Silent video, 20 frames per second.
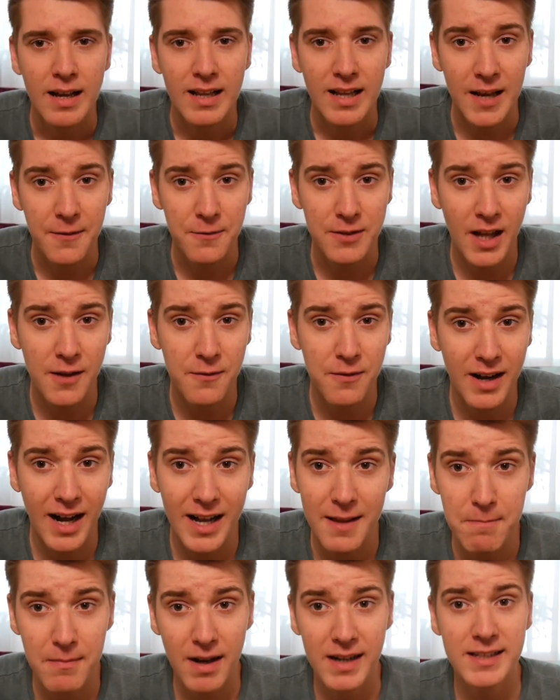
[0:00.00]
gleich von Anfang
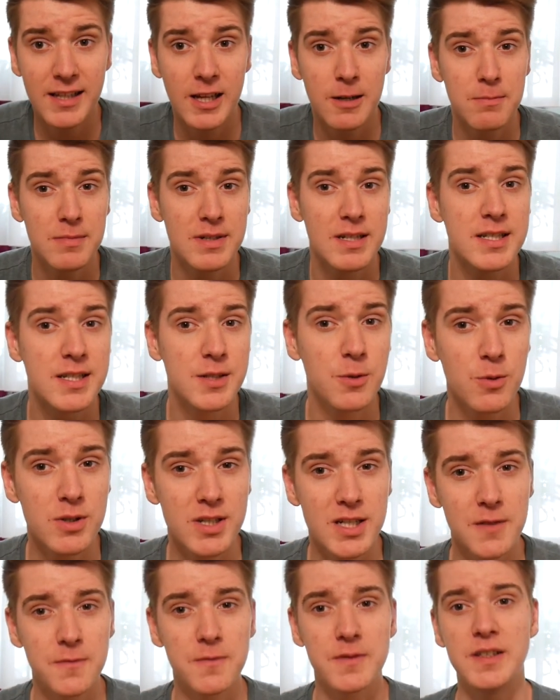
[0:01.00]
an, mein Name ist
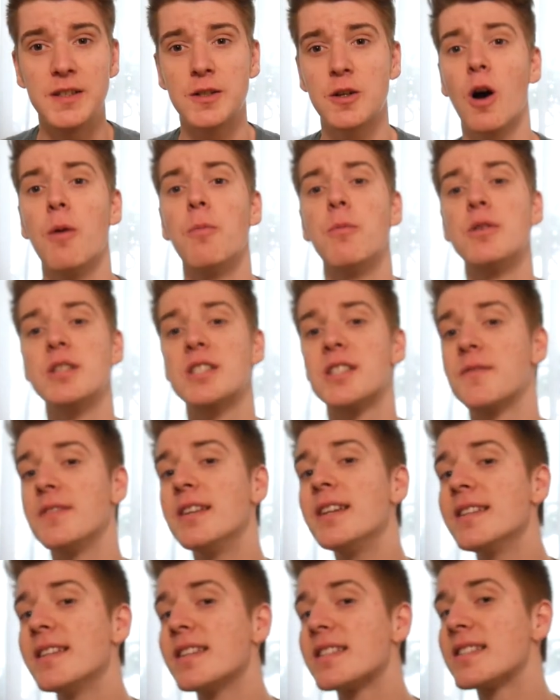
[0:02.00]
Josef, ich komme aus
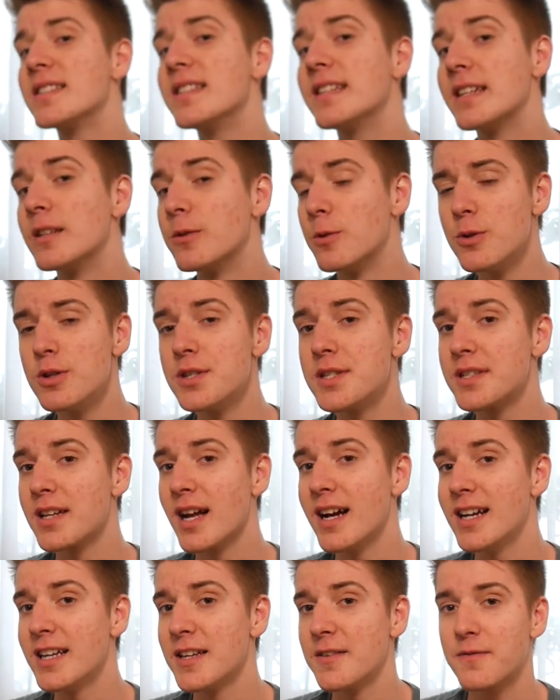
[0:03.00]
Wien, das liegt in
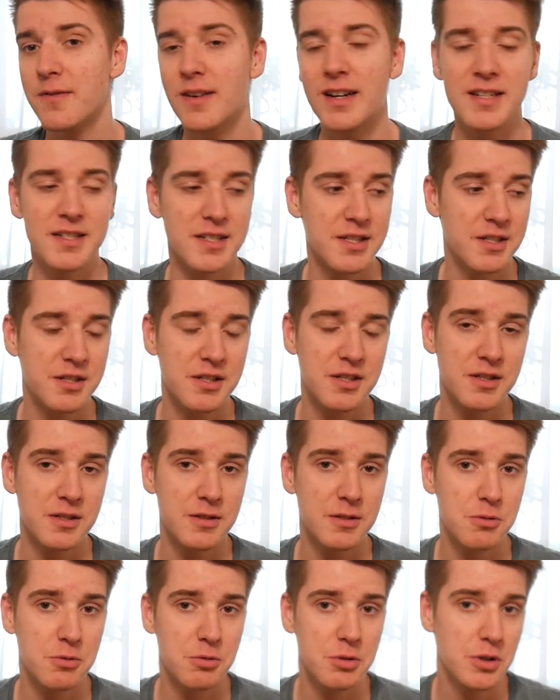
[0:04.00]
Österreich, falls
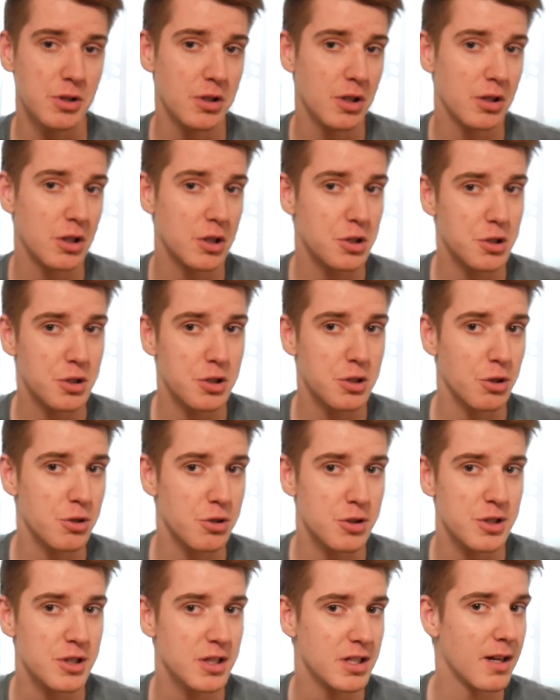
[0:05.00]
ihr das
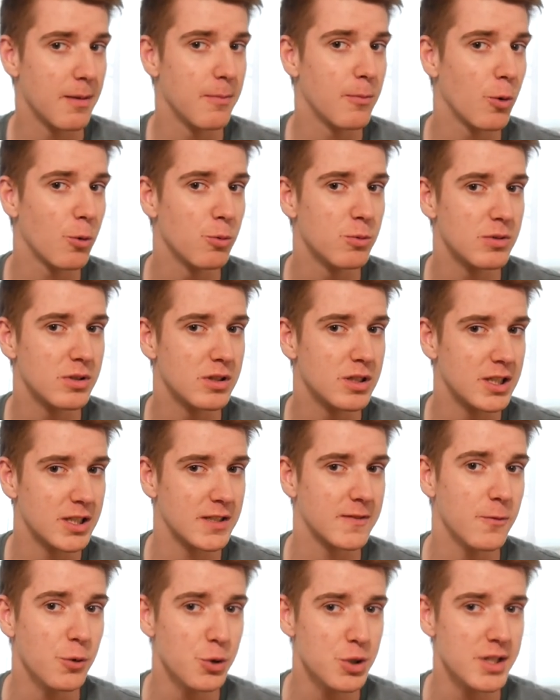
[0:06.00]
aus irgendeinem Grund
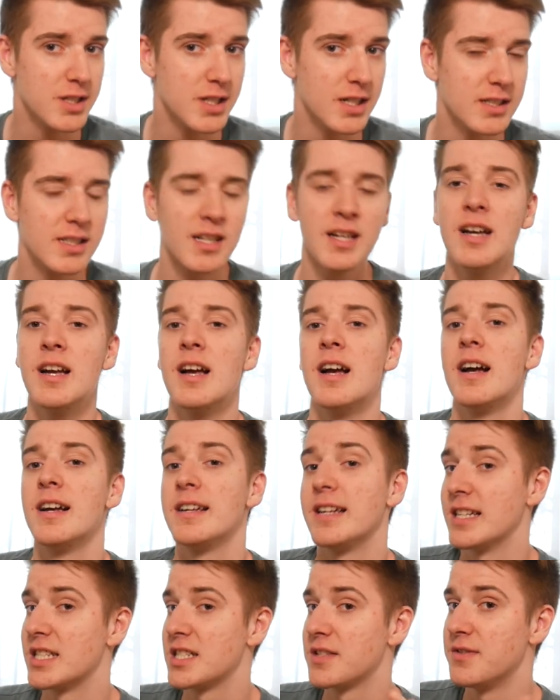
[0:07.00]
nicht wusstet,
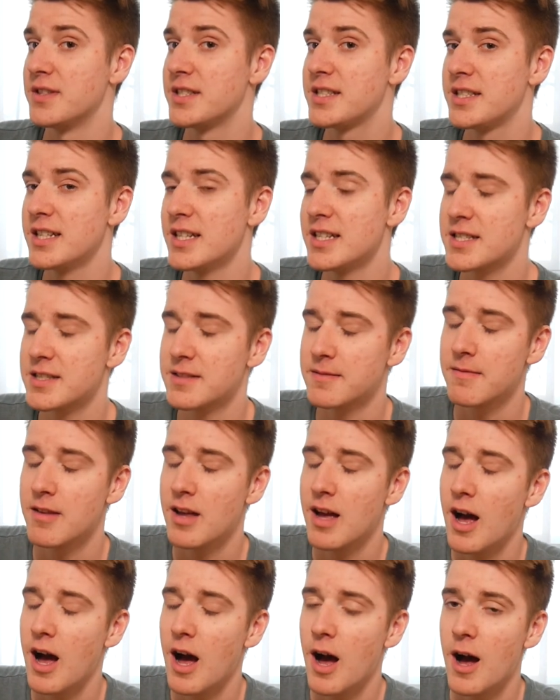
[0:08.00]
jetzt wisst ihr es.
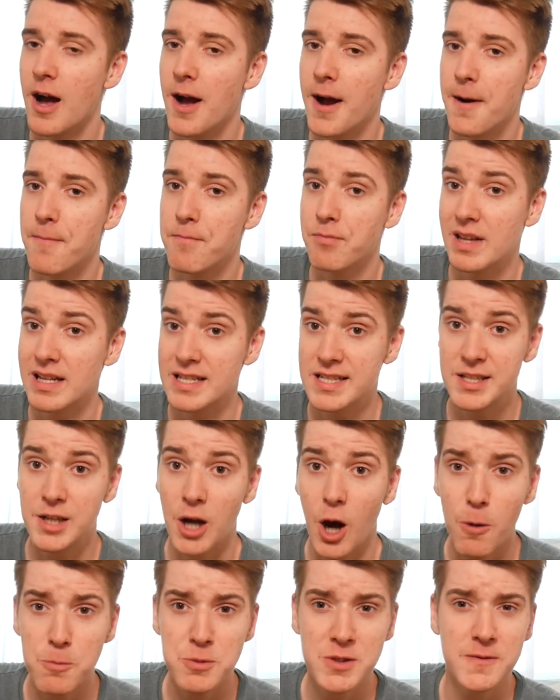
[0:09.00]
Ähm, das ist die
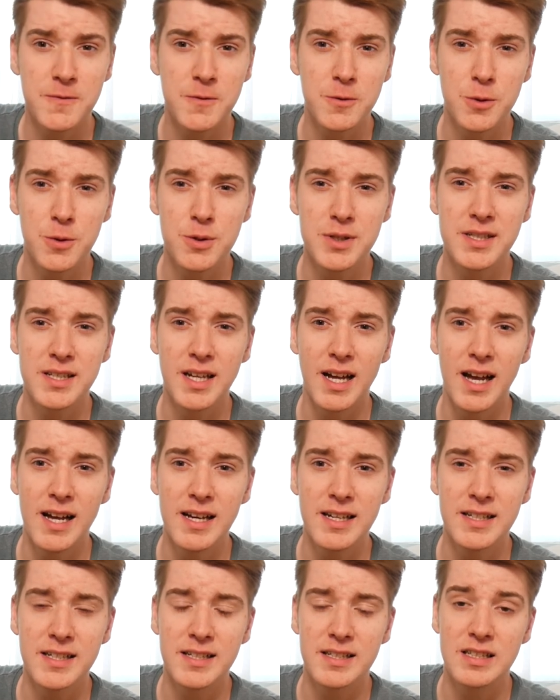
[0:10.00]
Hauptstadt von
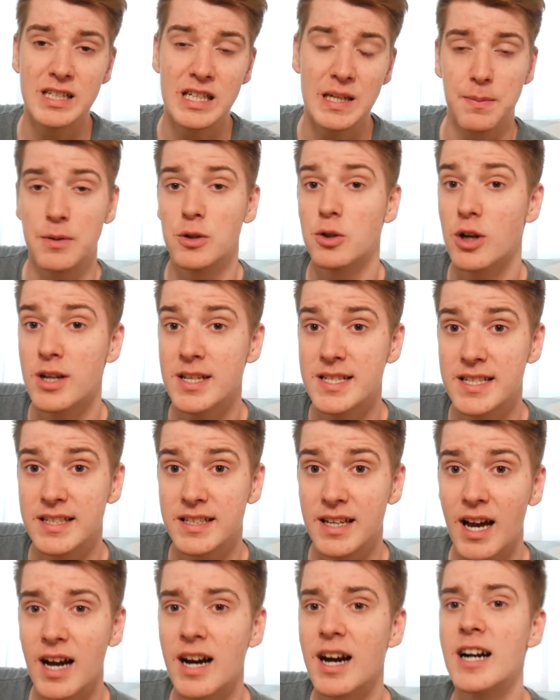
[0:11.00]
Österreich, ich bin 19
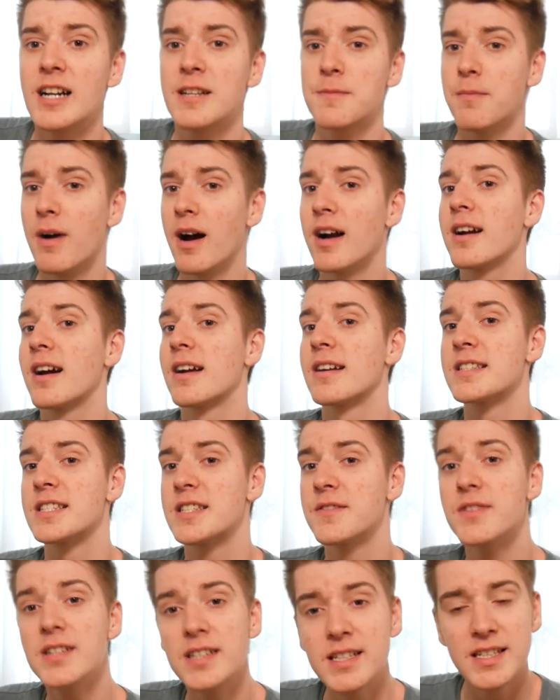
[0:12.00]
Jahre alt, mache gerade
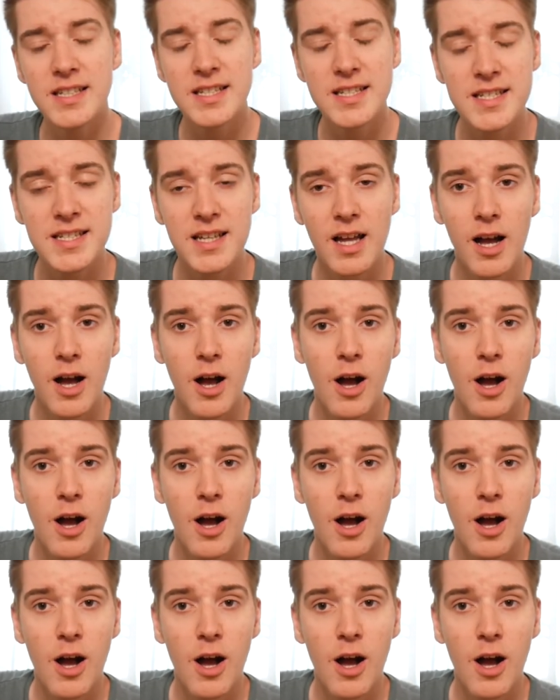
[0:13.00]
Zivildienst.